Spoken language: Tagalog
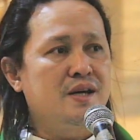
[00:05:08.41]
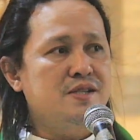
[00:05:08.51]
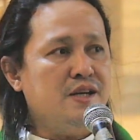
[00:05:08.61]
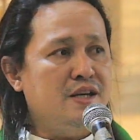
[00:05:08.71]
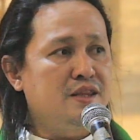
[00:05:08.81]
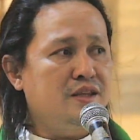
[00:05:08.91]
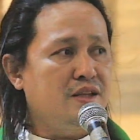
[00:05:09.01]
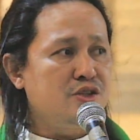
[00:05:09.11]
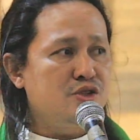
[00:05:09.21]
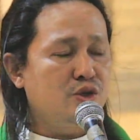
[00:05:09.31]
sa
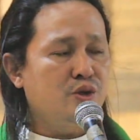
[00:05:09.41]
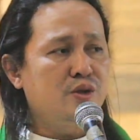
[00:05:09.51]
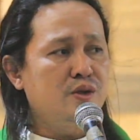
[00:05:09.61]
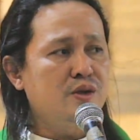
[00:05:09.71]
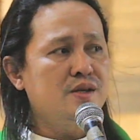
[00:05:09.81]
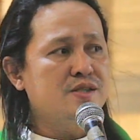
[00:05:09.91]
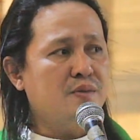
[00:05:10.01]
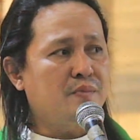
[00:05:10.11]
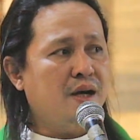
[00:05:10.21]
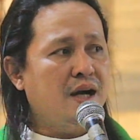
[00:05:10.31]
intensyon, sa
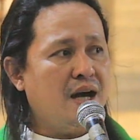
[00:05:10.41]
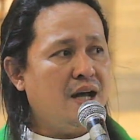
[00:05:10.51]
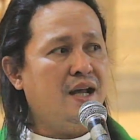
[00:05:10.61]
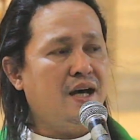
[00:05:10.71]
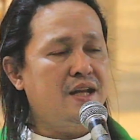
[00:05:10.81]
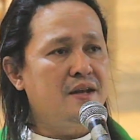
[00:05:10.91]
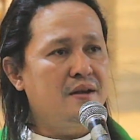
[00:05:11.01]
paghalad